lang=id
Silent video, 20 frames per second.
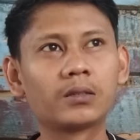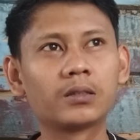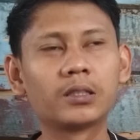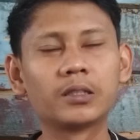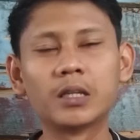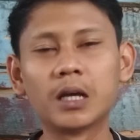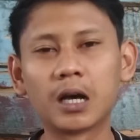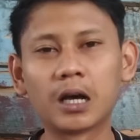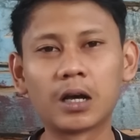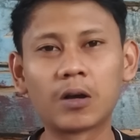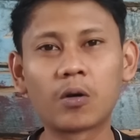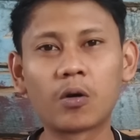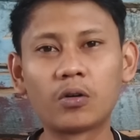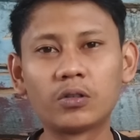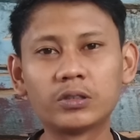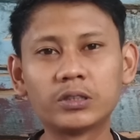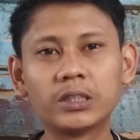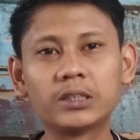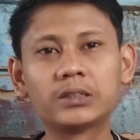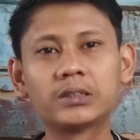tidak
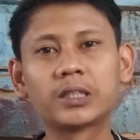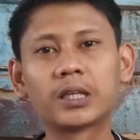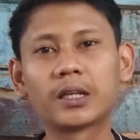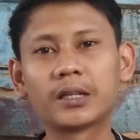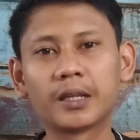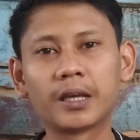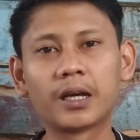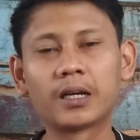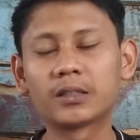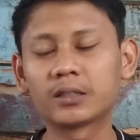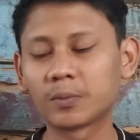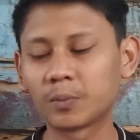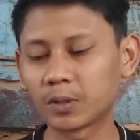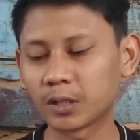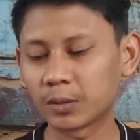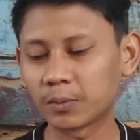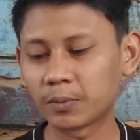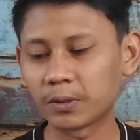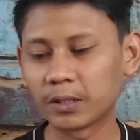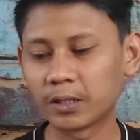konsisten ya
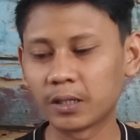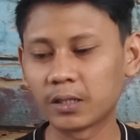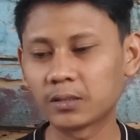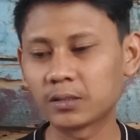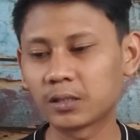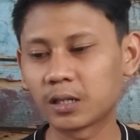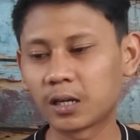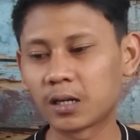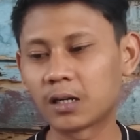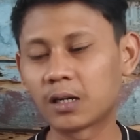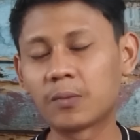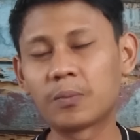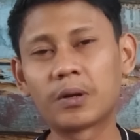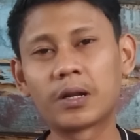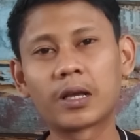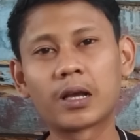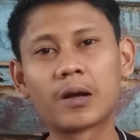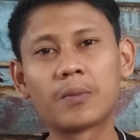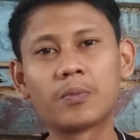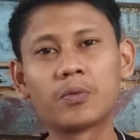teman-teman ya karena
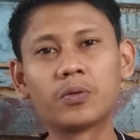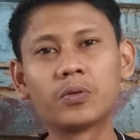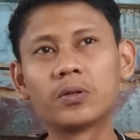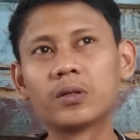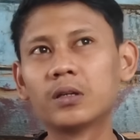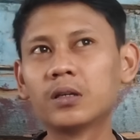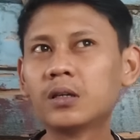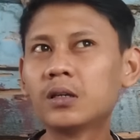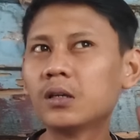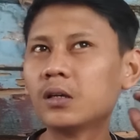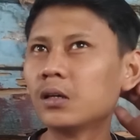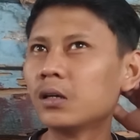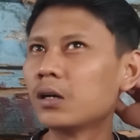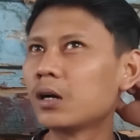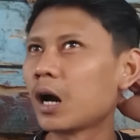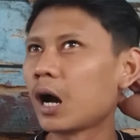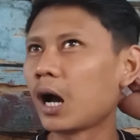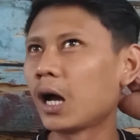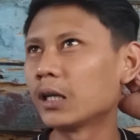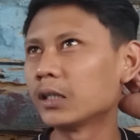mereka pun
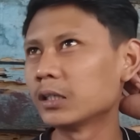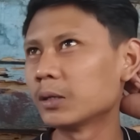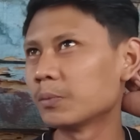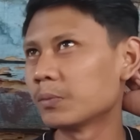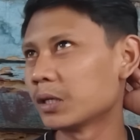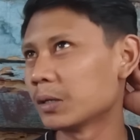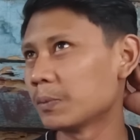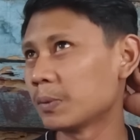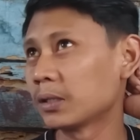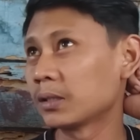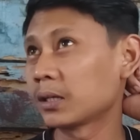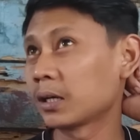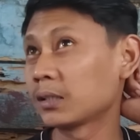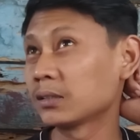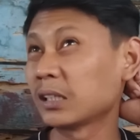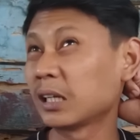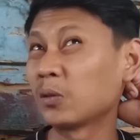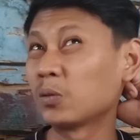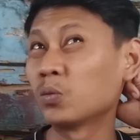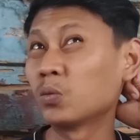hanya
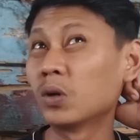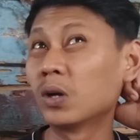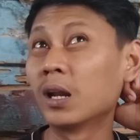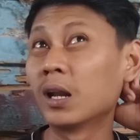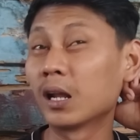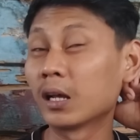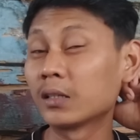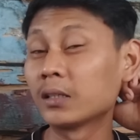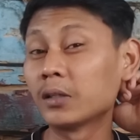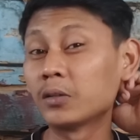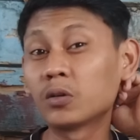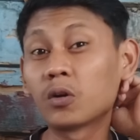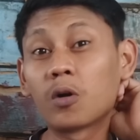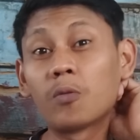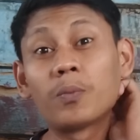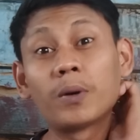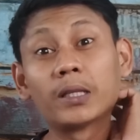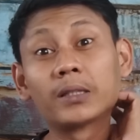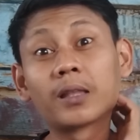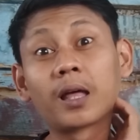mendapatkan satu gelar yaitu
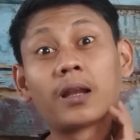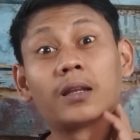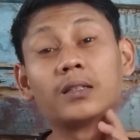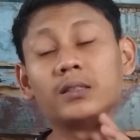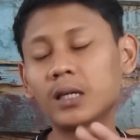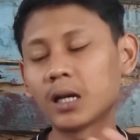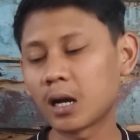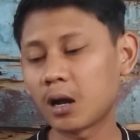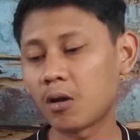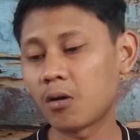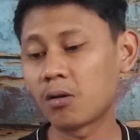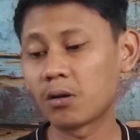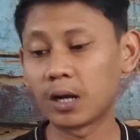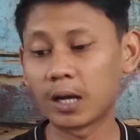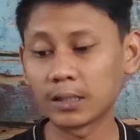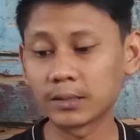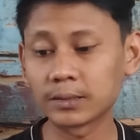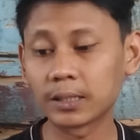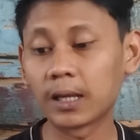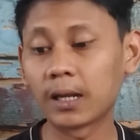Coppa Italia kalau
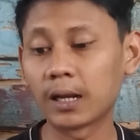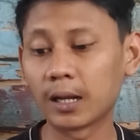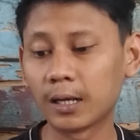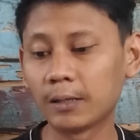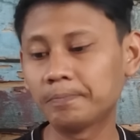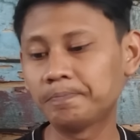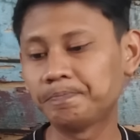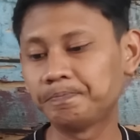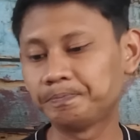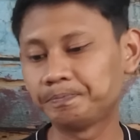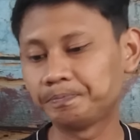nggak salah